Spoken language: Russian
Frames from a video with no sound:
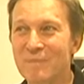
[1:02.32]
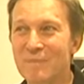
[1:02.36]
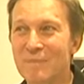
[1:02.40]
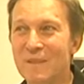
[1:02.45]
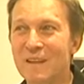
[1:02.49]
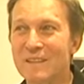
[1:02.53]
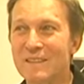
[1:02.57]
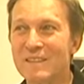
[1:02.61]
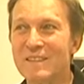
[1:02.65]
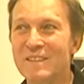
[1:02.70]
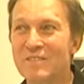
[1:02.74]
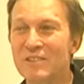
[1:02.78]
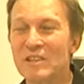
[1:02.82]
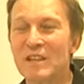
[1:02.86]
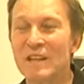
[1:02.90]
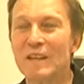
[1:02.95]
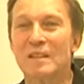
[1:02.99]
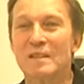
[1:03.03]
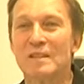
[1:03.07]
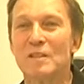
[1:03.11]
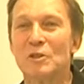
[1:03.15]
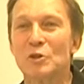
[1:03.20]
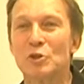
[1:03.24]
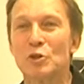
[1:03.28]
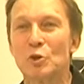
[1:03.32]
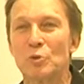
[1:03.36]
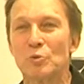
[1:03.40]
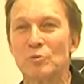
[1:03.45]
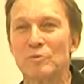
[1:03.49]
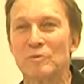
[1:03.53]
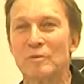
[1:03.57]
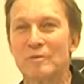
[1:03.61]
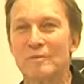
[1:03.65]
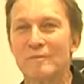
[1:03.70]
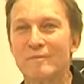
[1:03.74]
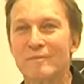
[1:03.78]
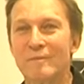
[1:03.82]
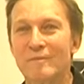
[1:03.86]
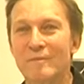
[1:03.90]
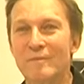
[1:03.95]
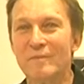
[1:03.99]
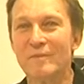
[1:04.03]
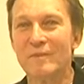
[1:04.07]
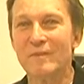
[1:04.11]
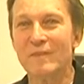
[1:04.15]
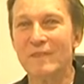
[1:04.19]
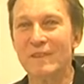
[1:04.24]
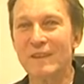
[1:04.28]
это невероятный труд
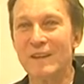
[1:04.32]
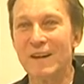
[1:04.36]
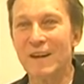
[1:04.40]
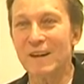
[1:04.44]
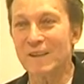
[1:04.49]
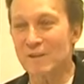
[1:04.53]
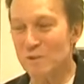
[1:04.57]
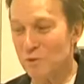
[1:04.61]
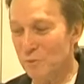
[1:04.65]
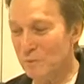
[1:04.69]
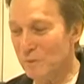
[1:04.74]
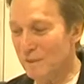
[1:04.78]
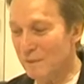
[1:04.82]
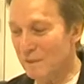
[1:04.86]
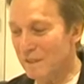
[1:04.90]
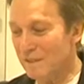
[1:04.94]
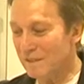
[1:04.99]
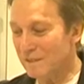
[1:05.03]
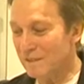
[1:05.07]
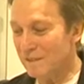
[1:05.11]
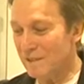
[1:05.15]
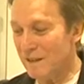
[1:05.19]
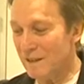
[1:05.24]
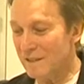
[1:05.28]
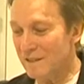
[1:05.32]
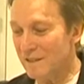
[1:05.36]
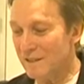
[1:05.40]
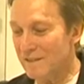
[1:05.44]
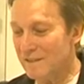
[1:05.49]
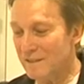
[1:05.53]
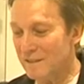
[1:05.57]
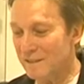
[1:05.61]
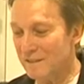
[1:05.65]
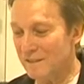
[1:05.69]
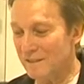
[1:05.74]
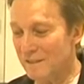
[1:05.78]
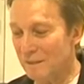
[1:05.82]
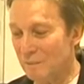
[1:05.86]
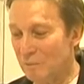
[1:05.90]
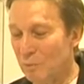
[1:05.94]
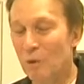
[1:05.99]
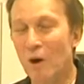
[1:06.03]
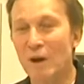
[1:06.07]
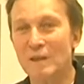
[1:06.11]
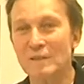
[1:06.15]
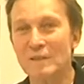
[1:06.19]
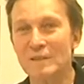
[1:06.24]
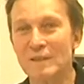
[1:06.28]
особенно танец на
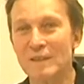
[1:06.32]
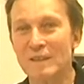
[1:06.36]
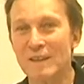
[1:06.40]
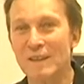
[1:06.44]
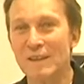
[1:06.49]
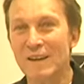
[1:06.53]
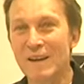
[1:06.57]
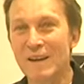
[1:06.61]
блантах.